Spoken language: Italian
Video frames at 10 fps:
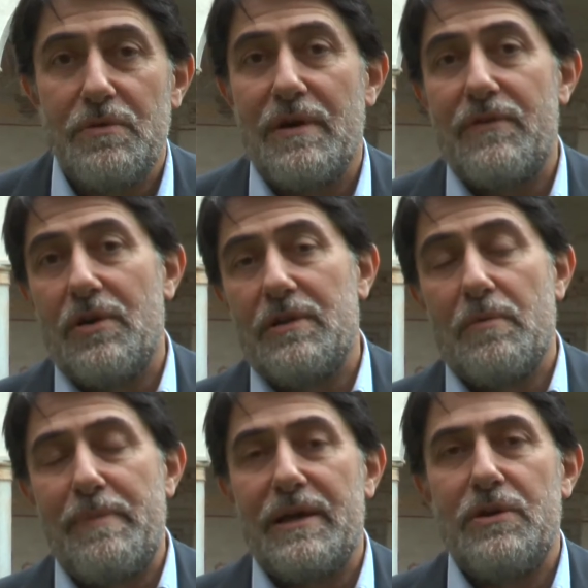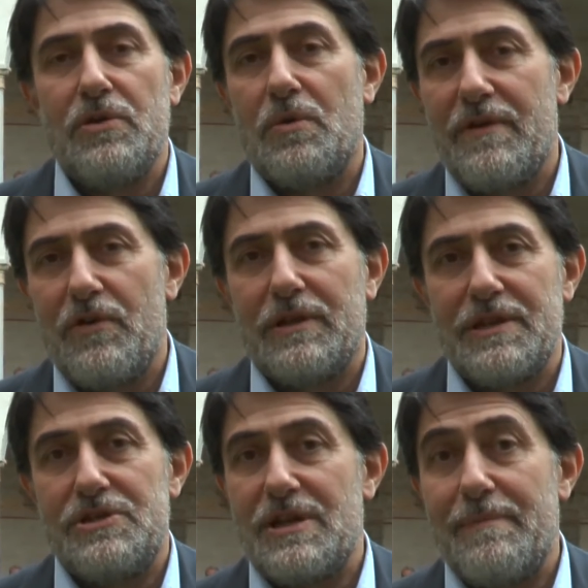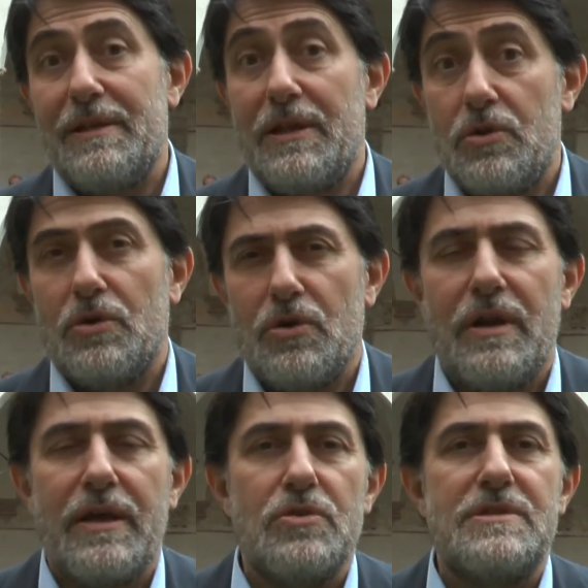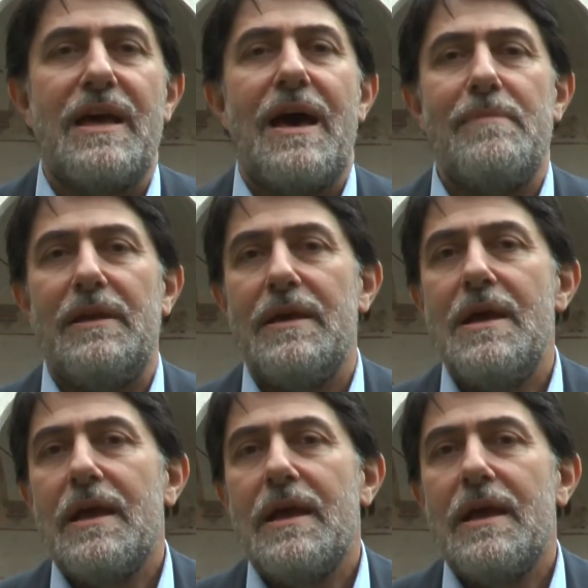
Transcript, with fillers: una volta, un periodo, una volta si sarebbe detto non negoziabili,